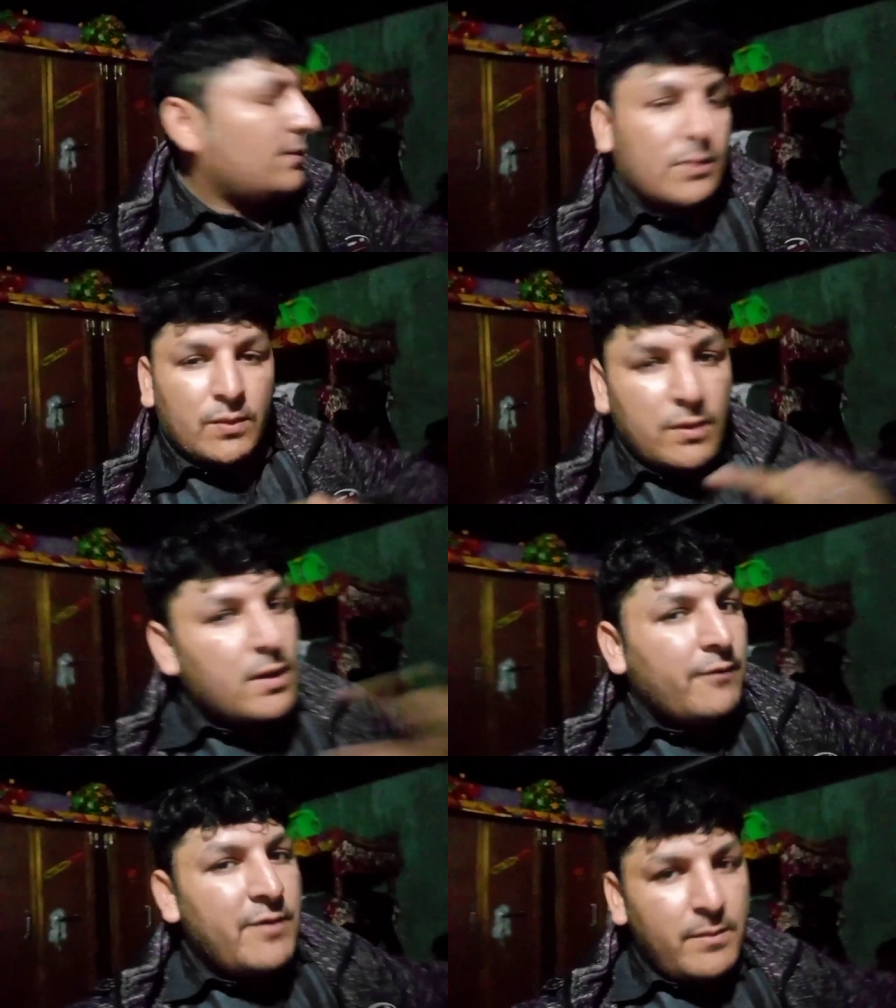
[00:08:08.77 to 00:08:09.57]
तो
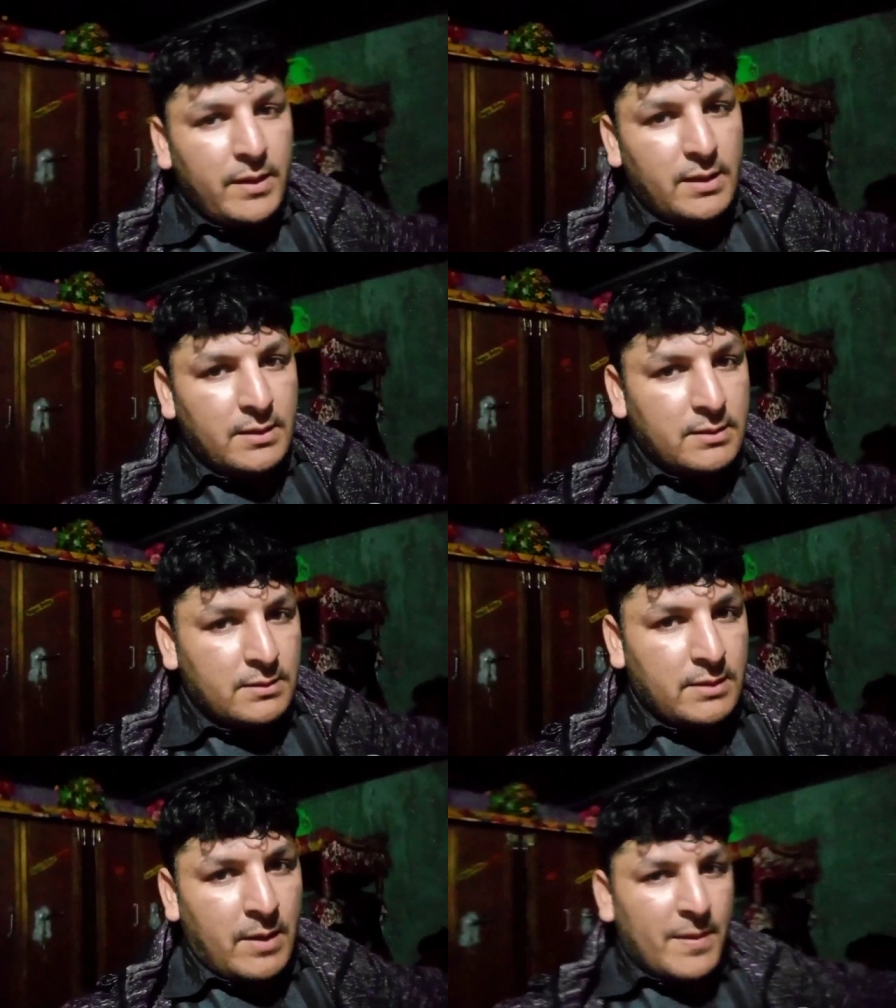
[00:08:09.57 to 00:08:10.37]
काफ़ी मेहनत
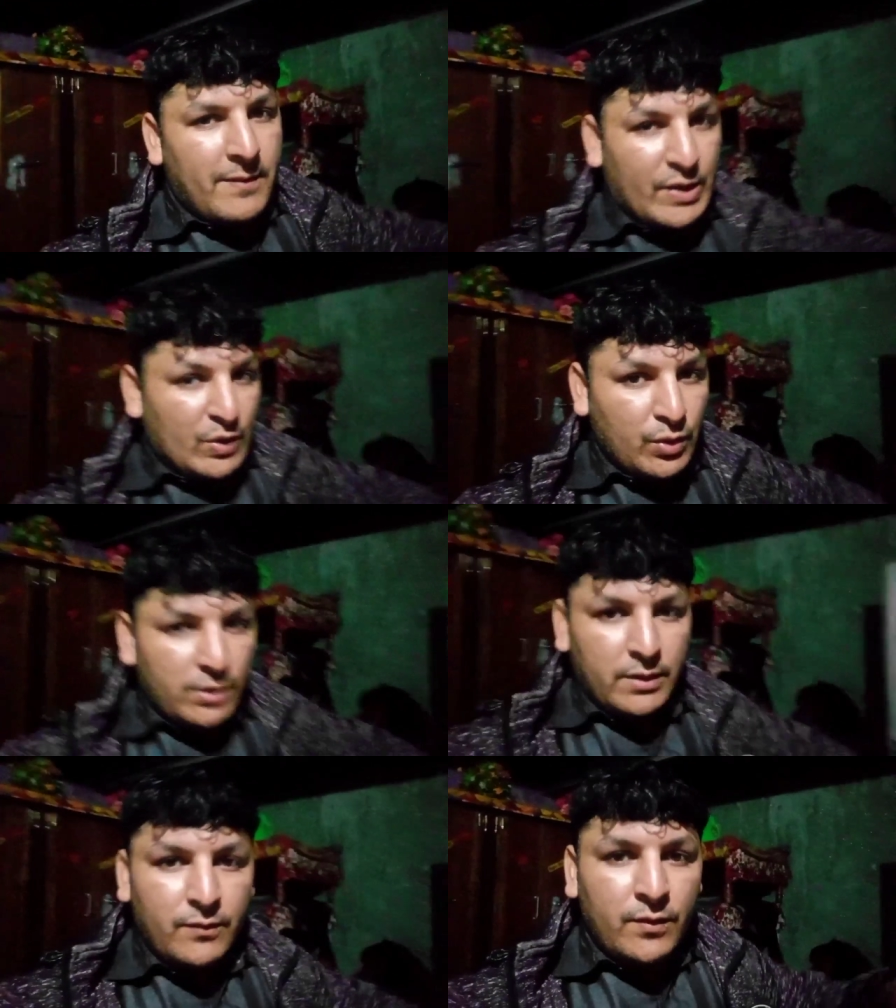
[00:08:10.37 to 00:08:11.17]
के
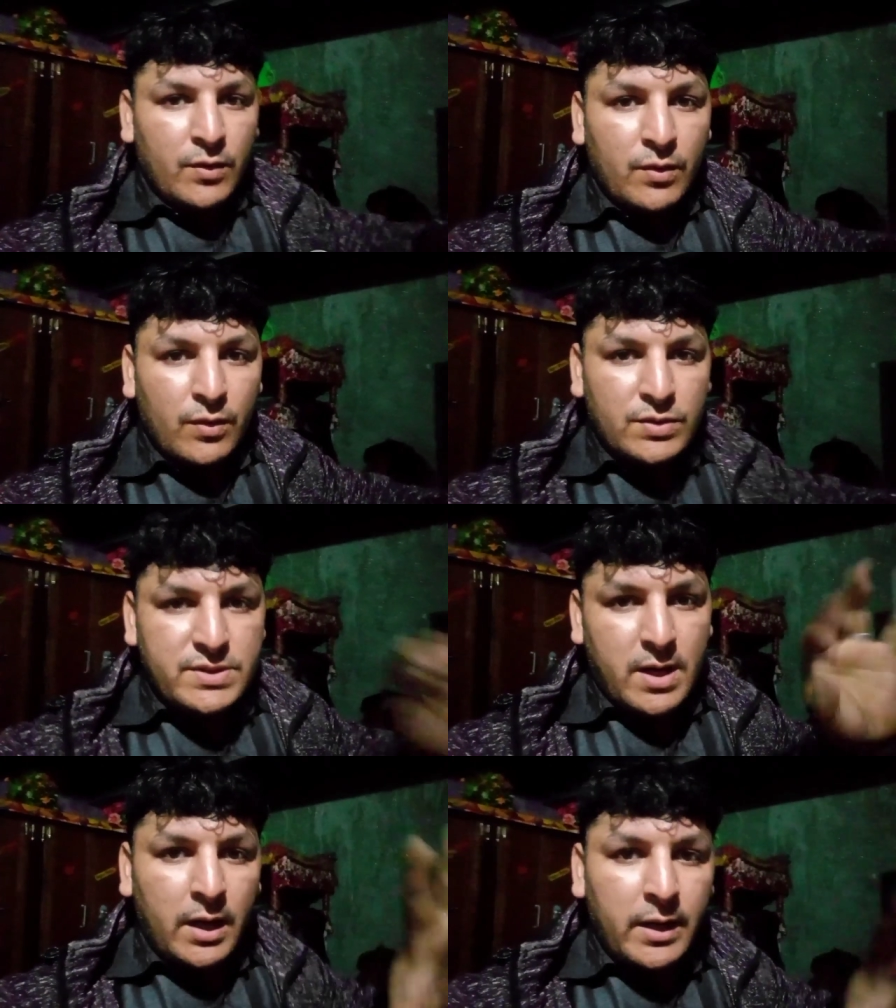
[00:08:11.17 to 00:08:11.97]
बावजूद वो
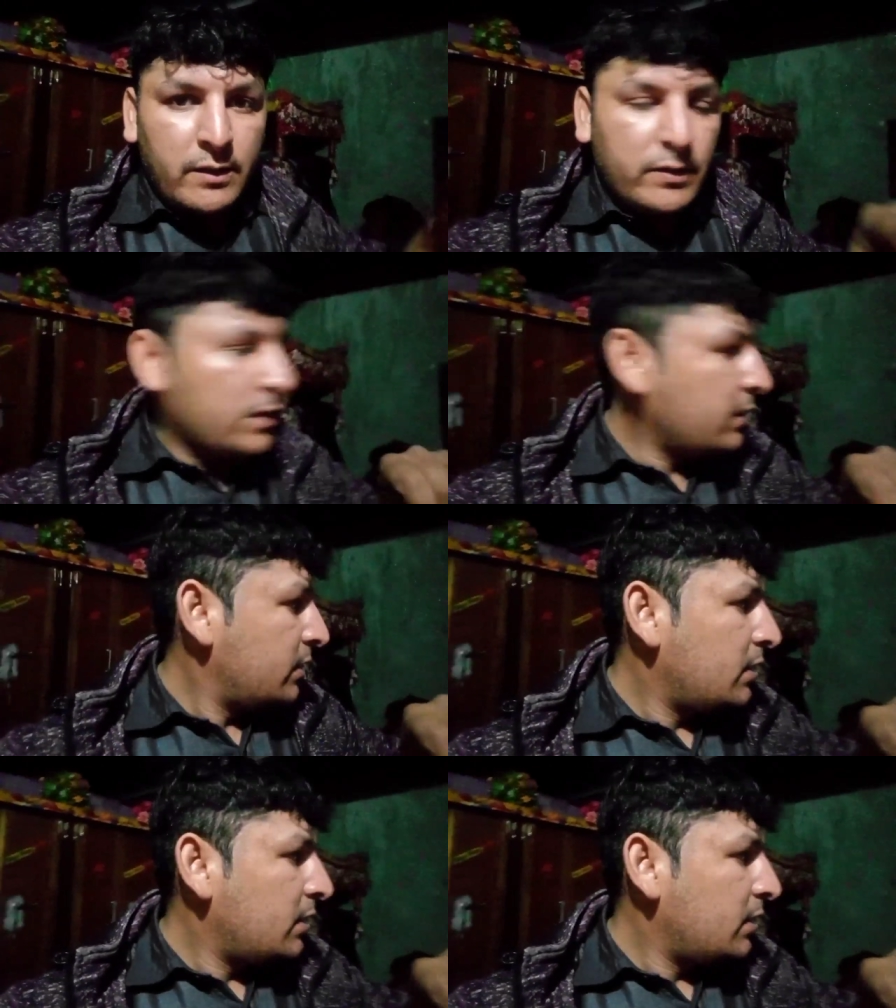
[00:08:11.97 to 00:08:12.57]
स्टार्ट नहीं हुई